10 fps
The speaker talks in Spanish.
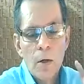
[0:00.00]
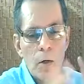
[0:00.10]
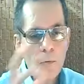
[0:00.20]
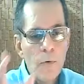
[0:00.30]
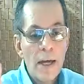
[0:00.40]

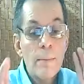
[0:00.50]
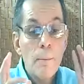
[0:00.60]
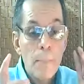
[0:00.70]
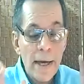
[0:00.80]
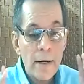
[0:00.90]
Lo
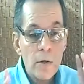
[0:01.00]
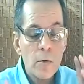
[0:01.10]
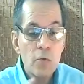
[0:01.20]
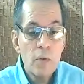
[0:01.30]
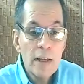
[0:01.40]
ven, pero
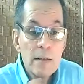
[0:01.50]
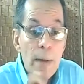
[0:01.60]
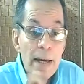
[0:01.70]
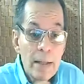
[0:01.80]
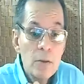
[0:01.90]
ustedes
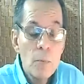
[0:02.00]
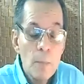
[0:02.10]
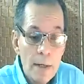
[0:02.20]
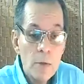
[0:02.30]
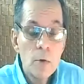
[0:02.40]
vayan
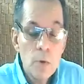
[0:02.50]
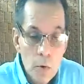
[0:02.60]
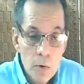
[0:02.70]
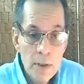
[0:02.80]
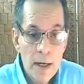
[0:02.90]
tomando
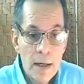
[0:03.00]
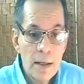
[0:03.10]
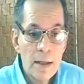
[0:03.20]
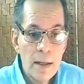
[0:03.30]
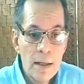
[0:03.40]
nota
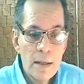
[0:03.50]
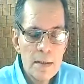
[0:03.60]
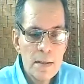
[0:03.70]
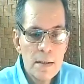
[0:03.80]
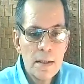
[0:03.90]

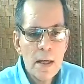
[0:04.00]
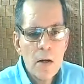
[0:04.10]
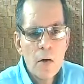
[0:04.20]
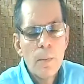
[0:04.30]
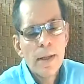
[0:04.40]
¿sí?
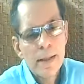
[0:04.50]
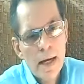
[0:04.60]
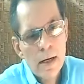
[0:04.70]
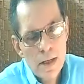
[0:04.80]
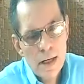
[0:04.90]
Comentarios